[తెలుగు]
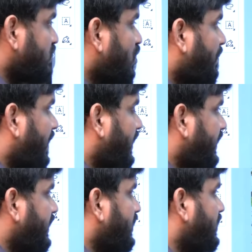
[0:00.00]
రాజగోపాల్
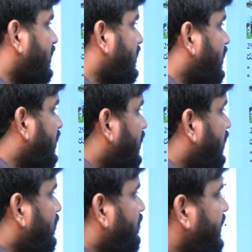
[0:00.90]
రెడ్డి
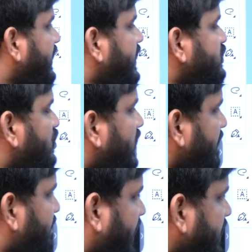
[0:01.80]
బీఆర్ఎస్లోకి
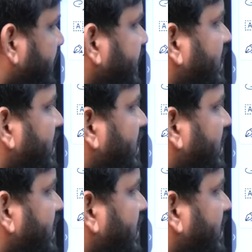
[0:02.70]
పది మంది